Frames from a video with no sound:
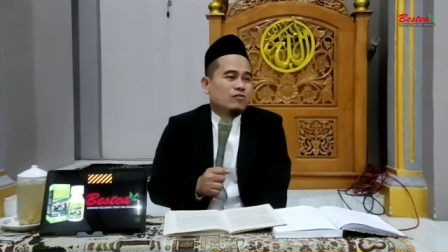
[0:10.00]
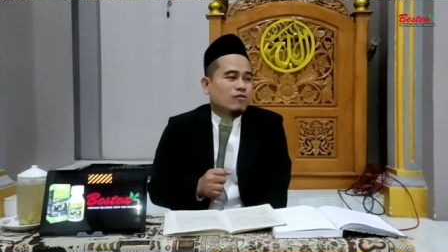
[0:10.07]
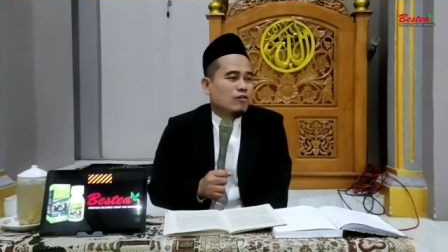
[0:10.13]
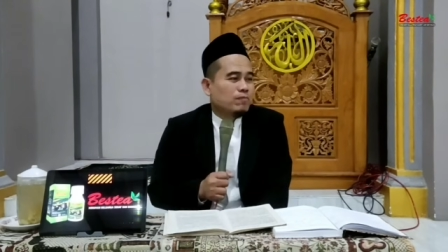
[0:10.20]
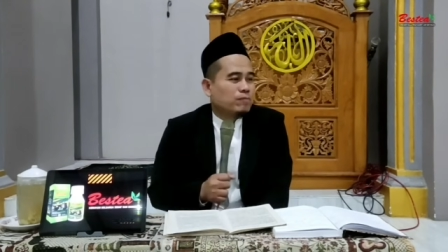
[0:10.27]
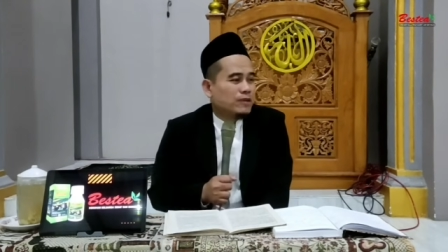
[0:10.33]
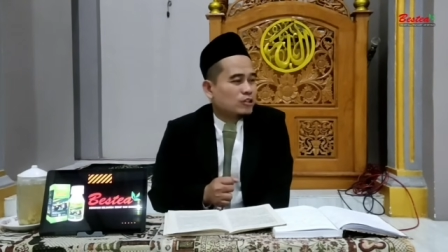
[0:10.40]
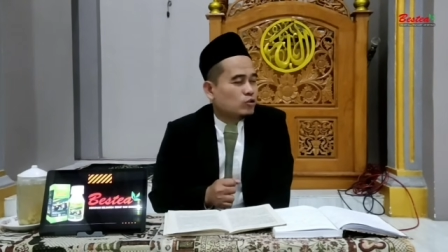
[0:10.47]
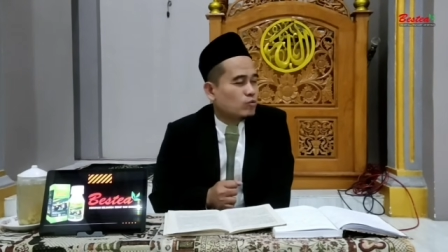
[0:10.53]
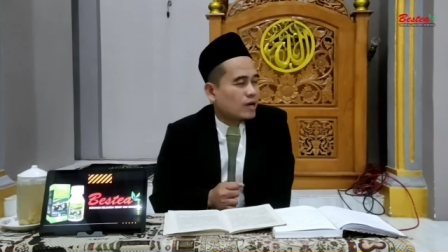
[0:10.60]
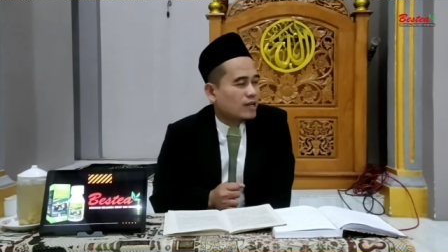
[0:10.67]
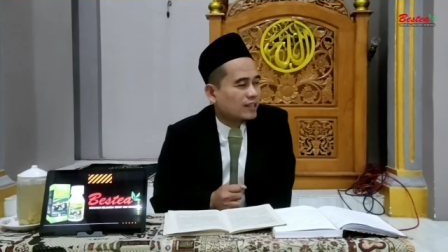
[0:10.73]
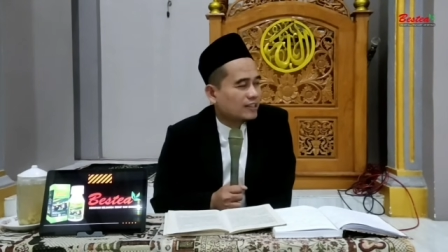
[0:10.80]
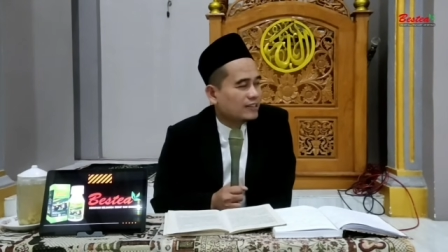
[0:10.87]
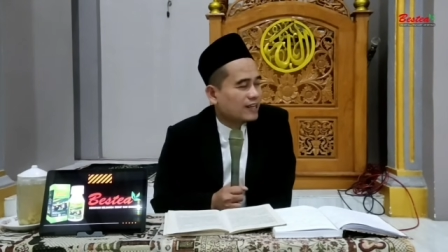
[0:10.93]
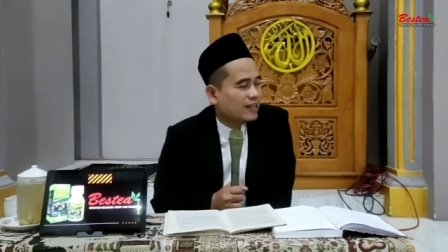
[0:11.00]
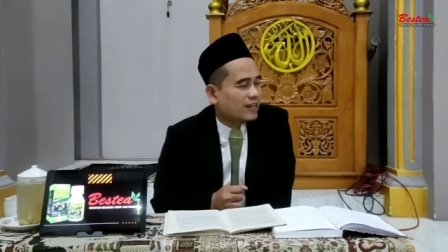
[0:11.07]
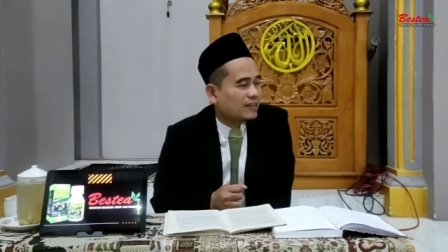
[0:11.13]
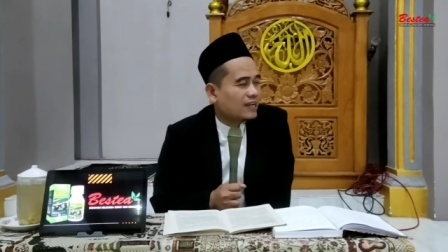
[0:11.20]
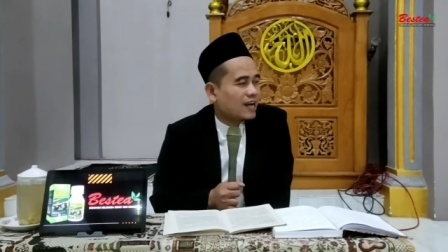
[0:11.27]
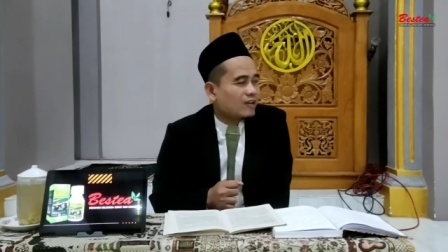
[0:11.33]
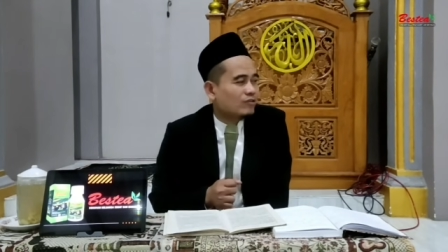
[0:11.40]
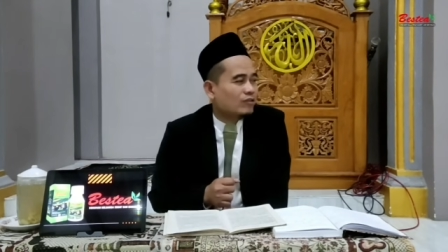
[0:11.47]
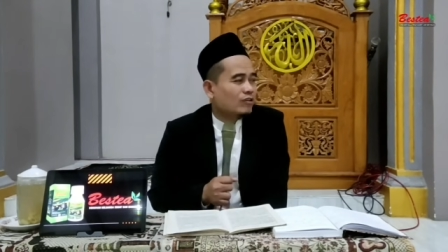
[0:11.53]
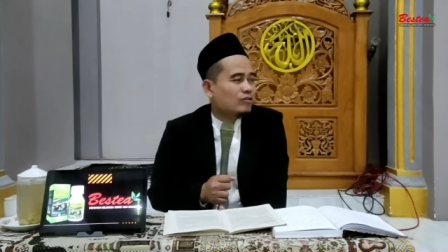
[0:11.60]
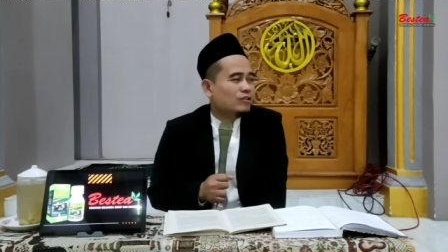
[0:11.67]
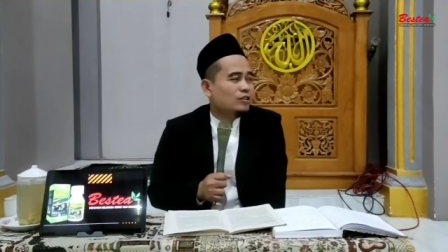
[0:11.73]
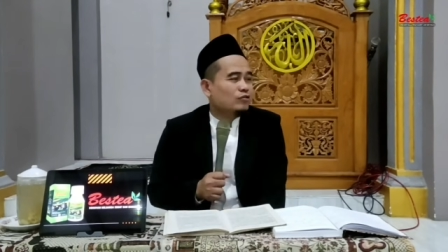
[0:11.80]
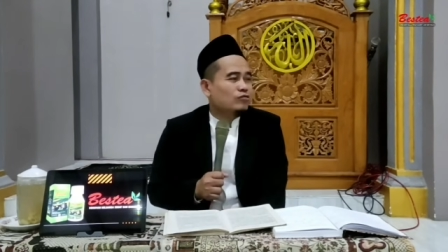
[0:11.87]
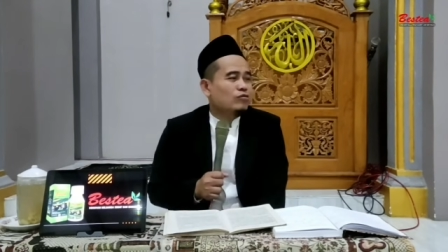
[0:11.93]
wong berjuang neng dalane
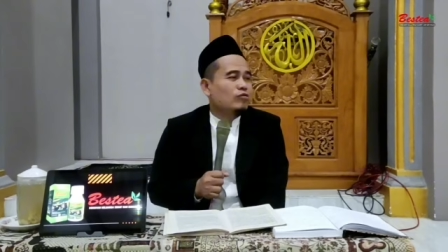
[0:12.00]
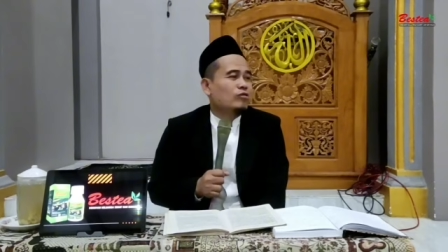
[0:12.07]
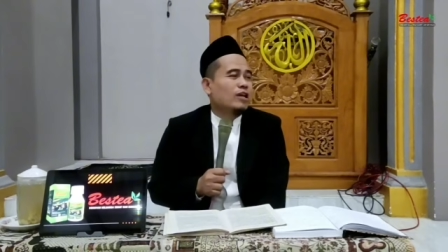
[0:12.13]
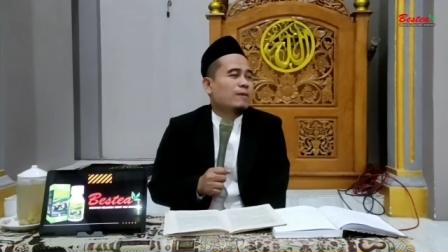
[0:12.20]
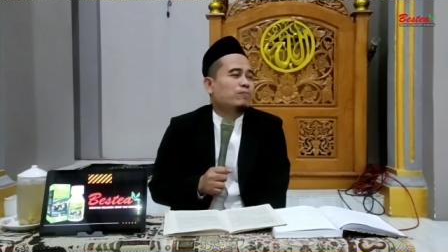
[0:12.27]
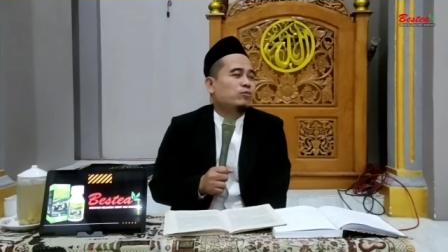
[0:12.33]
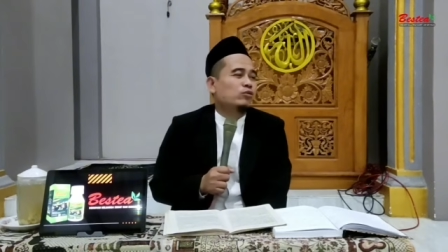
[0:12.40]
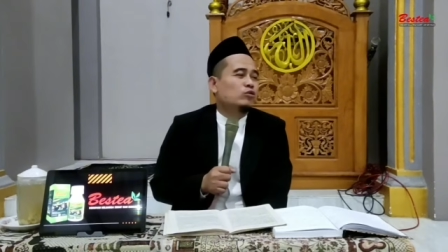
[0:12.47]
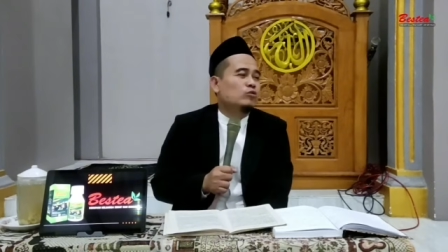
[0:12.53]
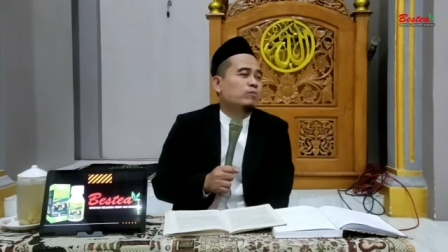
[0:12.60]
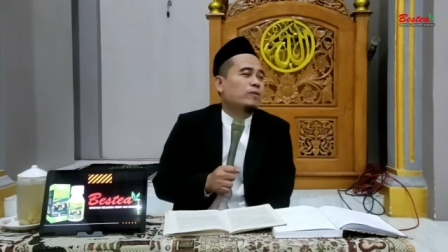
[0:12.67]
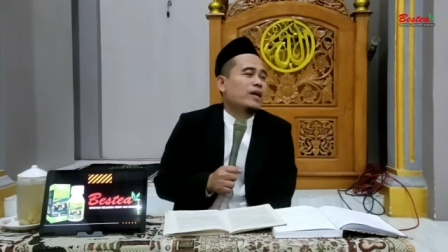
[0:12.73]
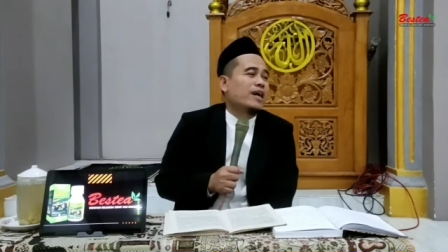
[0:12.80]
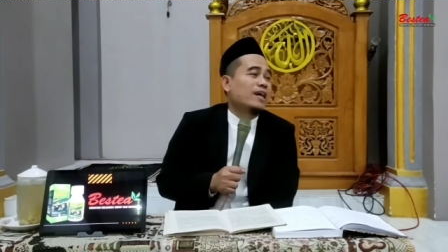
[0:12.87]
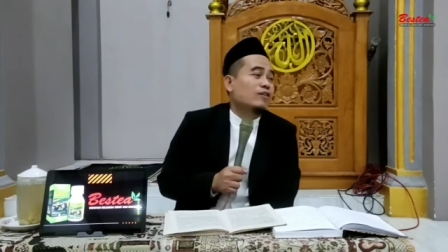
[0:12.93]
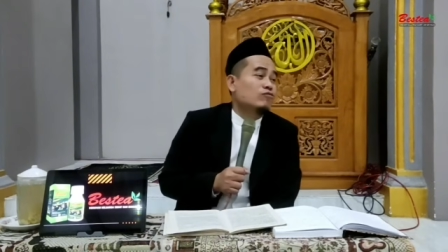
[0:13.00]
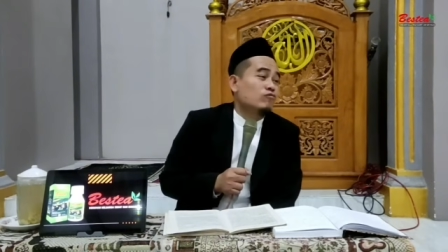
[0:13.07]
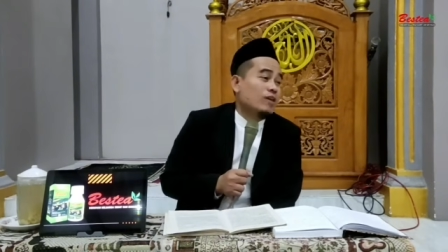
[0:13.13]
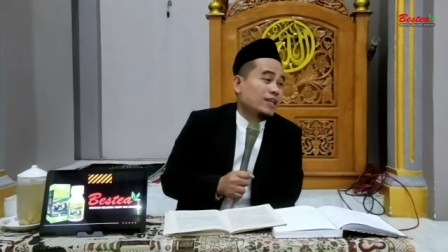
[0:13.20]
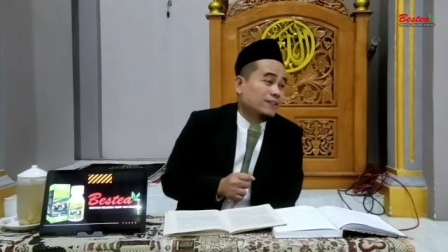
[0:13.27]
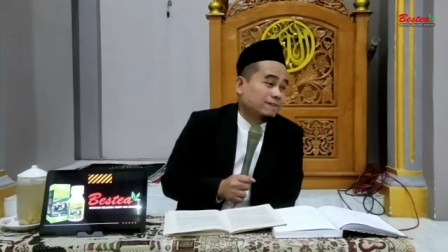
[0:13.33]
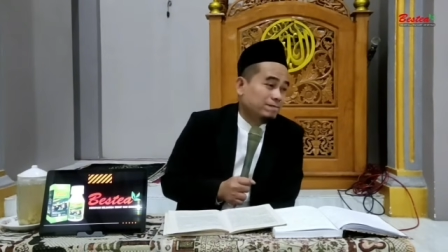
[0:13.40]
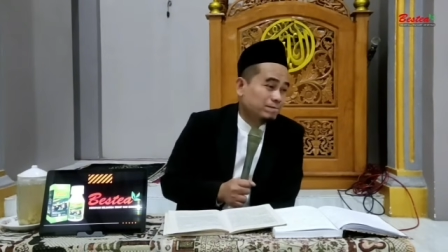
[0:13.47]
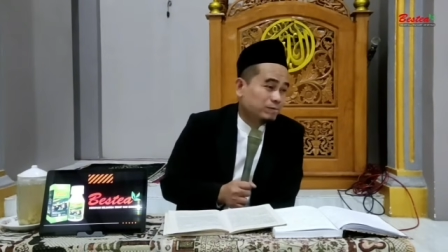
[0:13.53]
Allah niku ora butuh pengakuan